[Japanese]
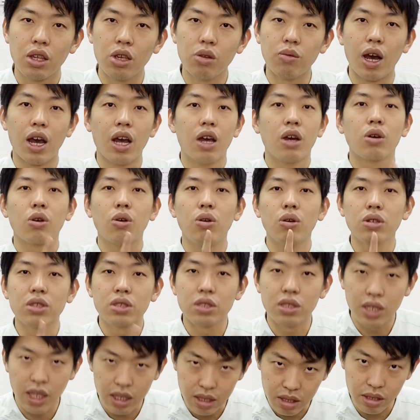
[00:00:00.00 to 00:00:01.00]
要は骨
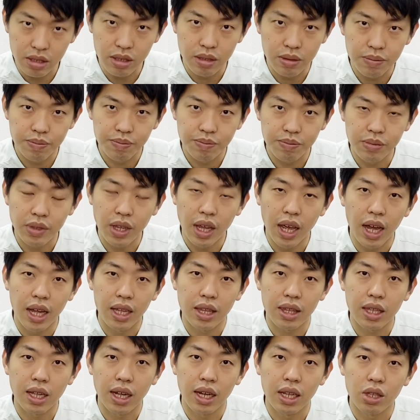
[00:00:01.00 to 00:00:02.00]
折で
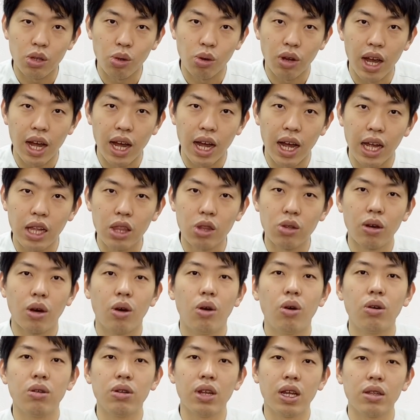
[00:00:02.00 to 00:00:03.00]
あったりとか、あとは
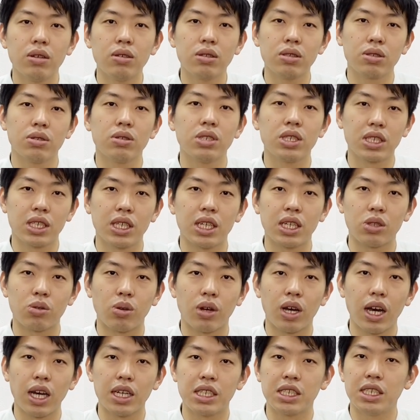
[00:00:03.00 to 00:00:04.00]
骨の組織と
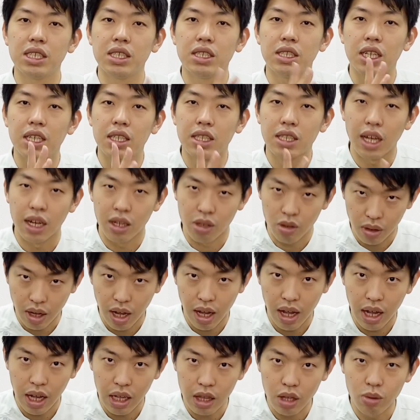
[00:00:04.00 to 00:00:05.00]
かが死んでいったりと
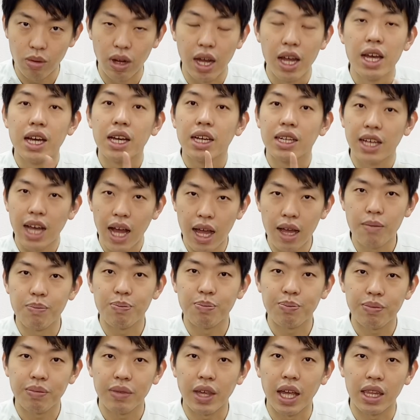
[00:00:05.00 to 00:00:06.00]
か、あとは
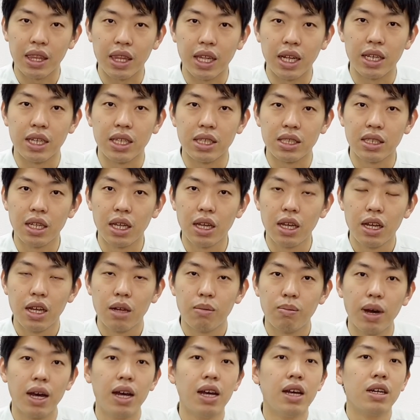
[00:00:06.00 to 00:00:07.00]
癌やったりですね。
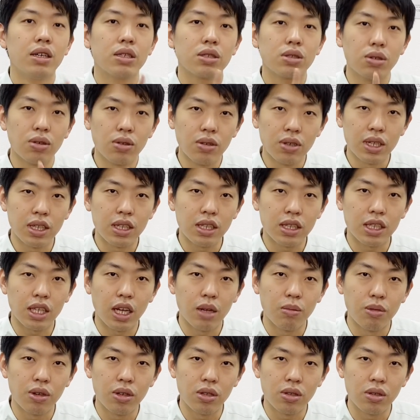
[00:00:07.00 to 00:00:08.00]
まあ、そういっ
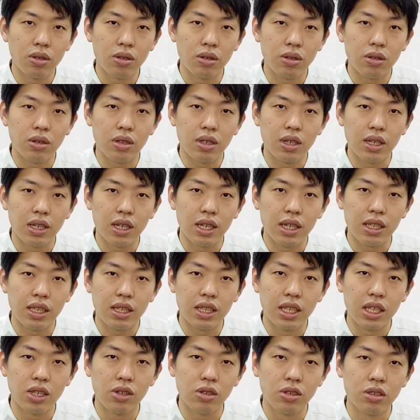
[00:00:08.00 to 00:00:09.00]
たもの
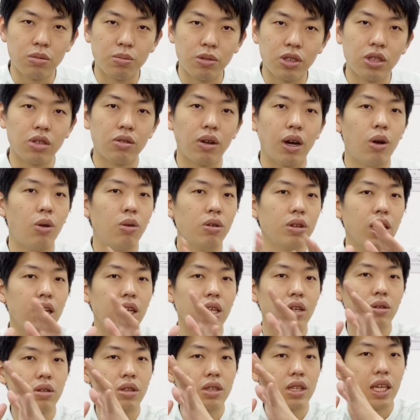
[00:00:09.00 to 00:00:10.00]
によるものは骨
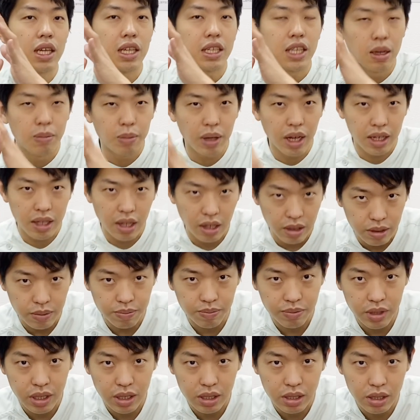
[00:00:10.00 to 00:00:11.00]
によって痛みが出る
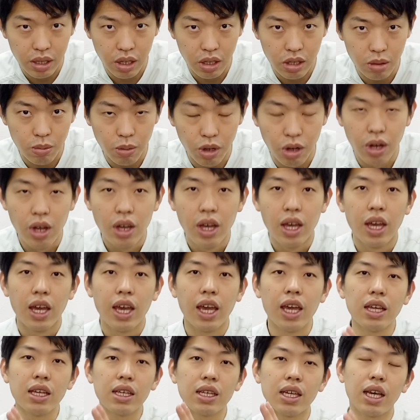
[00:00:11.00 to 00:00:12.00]
んですけども、
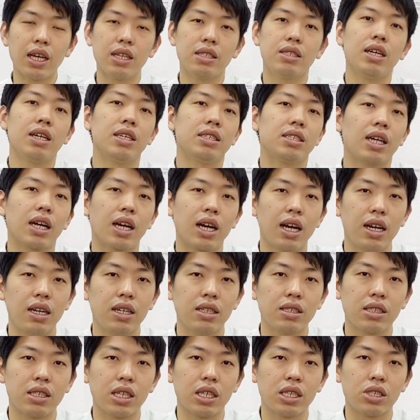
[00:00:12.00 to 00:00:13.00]
変形性ひざ
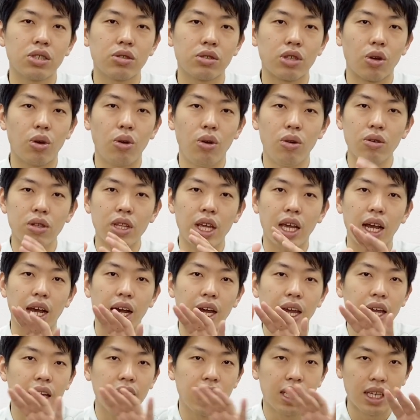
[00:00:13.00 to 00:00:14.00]
関節症で骨が
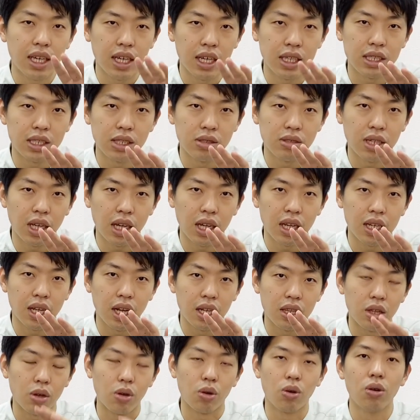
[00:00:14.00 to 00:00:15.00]
変形してるだけで
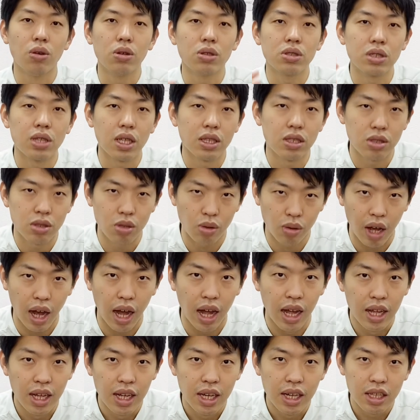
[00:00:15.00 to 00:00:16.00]
あって骨折と
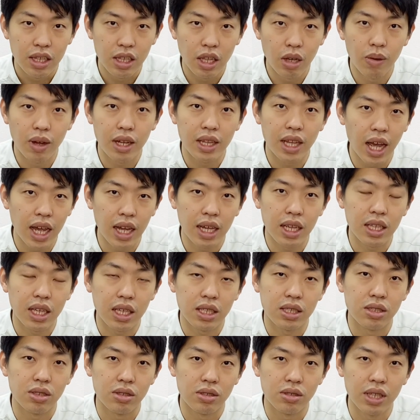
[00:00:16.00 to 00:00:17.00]
かではない
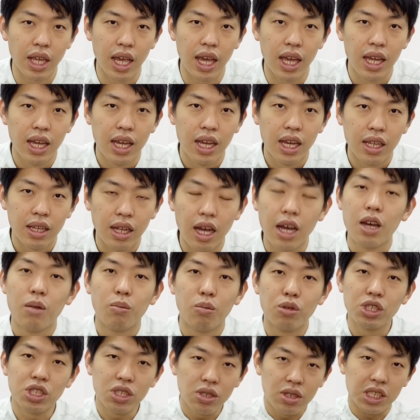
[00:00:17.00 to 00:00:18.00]
ですので、
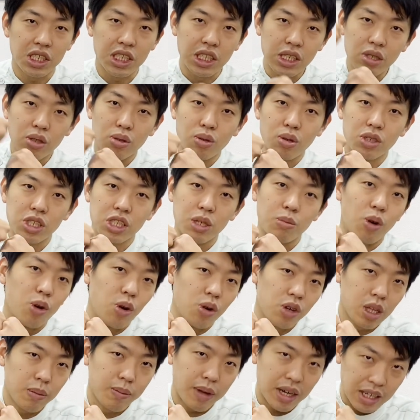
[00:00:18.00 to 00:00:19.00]
もちろん進行しても
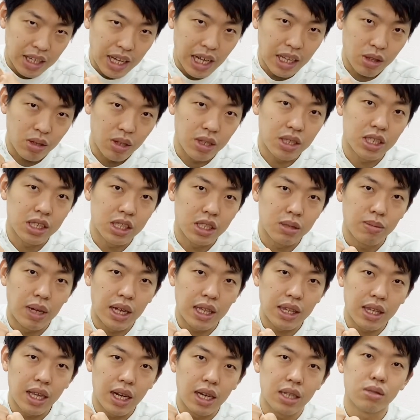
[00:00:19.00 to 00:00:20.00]
骨までガッといってし
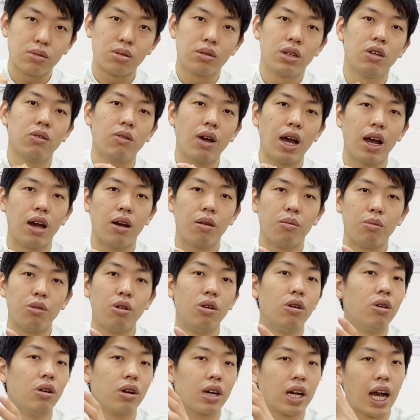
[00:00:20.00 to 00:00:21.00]
まったら、それは
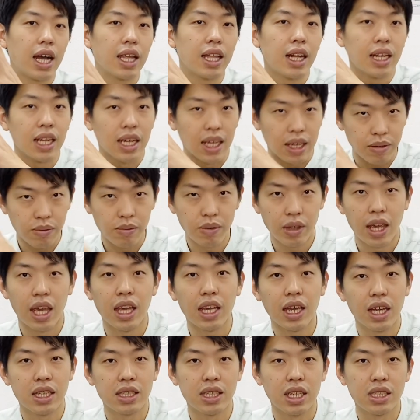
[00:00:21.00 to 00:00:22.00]
もうかなり
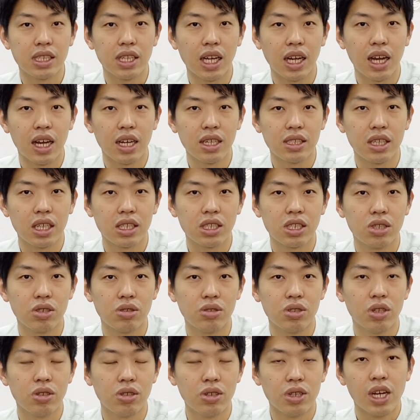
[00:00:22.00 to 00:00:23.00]
変形性ひざ関節
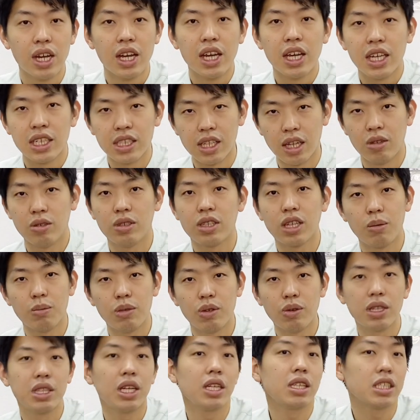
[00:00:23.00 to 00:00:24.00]
症による膝の痛
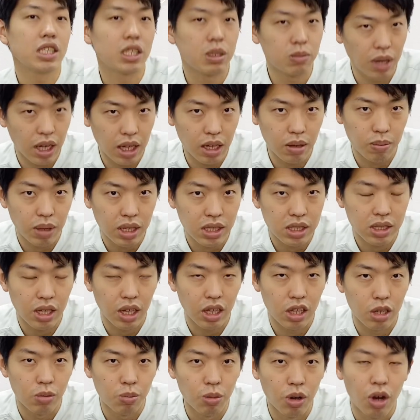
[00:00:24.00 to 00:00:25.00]
みは出てしまいます
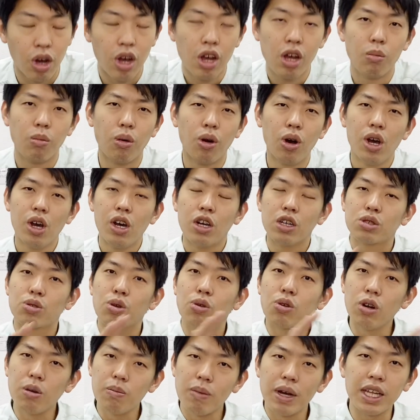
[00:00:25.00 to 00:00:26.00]
けども、もう
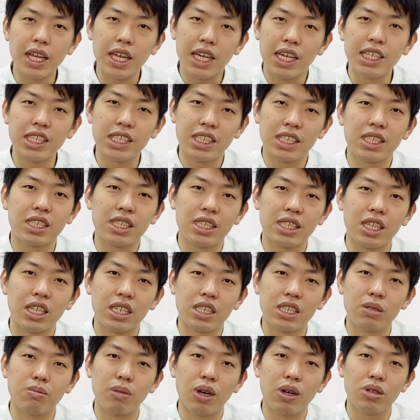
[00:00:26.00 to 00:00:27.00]
そこまでいって
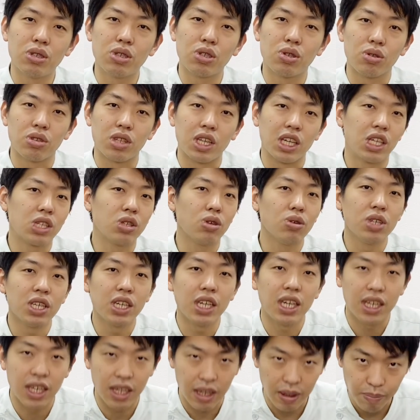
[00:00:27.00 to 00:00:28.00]
しまう人って一
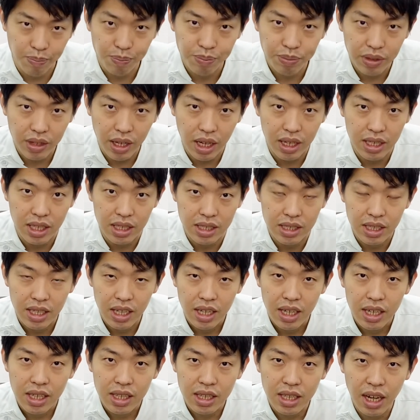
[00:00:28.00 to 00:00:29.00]
握りなんです。
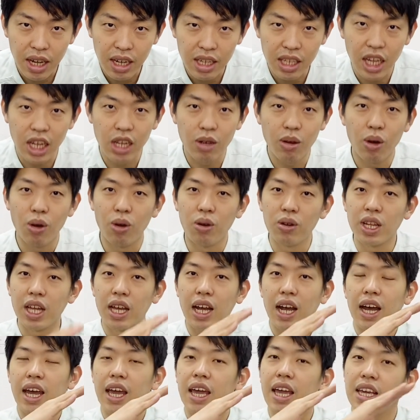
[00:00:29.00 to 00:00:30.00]
大体は
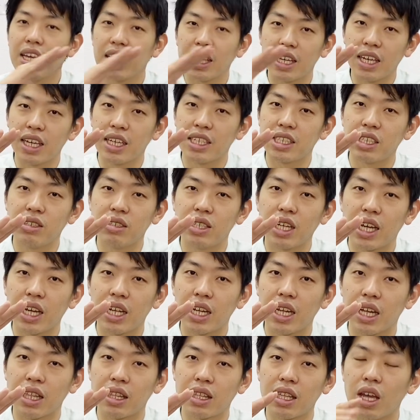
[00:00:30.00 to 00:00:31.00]
骨が変形してるだ
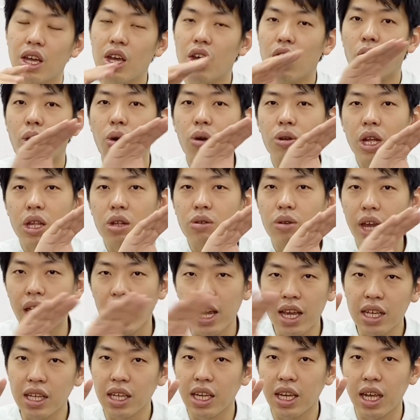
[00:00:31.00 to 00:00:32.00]
けであって、骨の
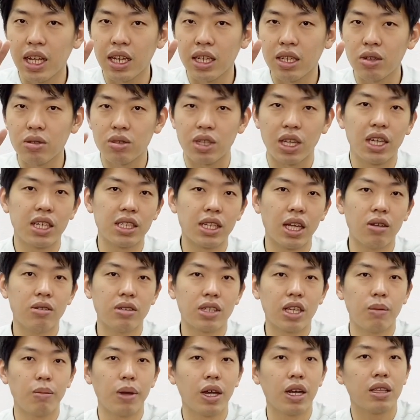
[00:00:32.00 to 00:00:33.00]
変形によって膝の
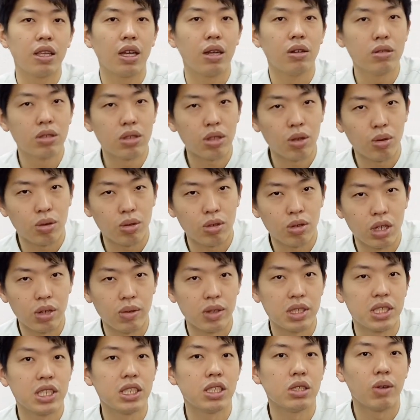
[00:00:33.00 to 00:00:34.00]
痛みが出るってことで
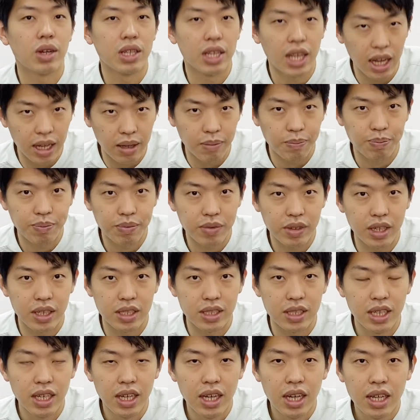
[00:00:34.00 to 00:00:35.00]
は実はないんで
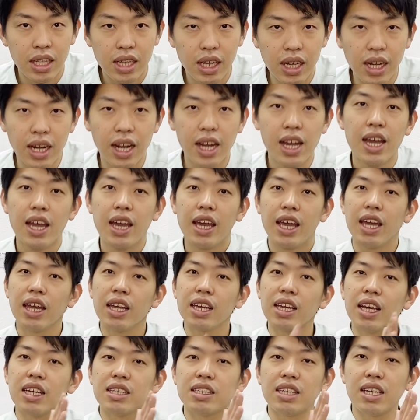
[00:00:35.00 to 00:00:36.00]
す。だから
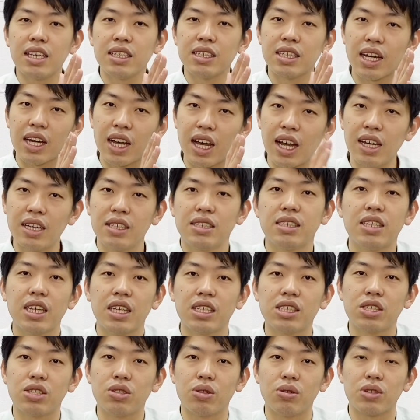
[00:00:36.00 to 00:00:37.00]
変形性ひざ関
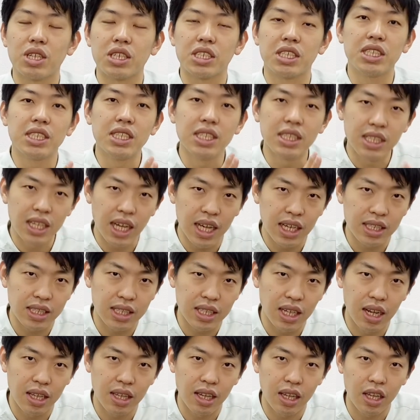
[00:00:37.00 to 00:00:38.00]
節症で診断
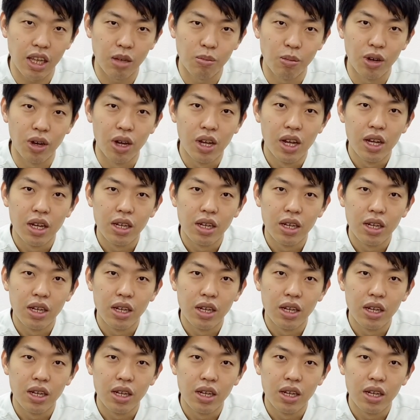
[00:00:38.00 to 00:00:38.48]
されてても、